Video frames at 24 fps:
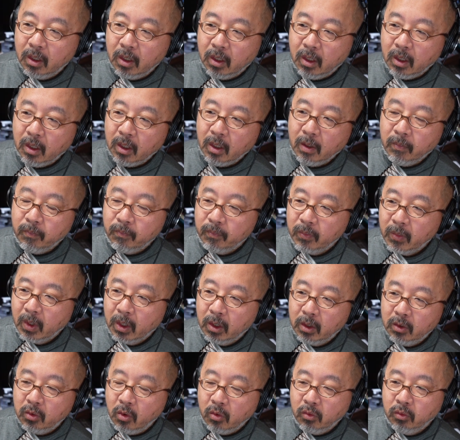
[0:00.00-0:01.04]
えー、
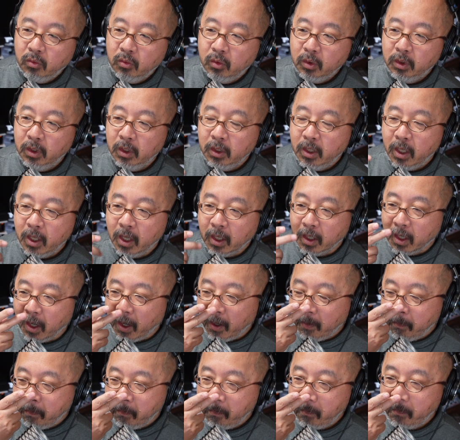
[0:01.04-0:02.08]
ロングディレイ
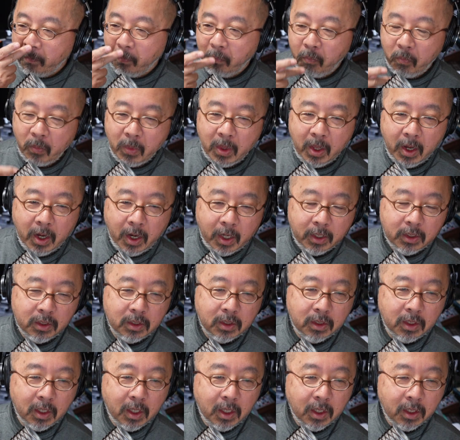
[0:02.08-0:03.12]
が入っ
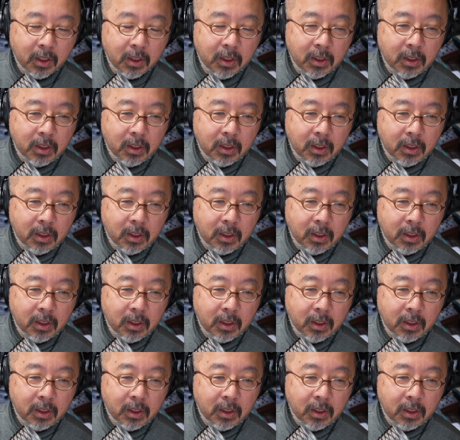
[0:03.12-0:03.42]
て、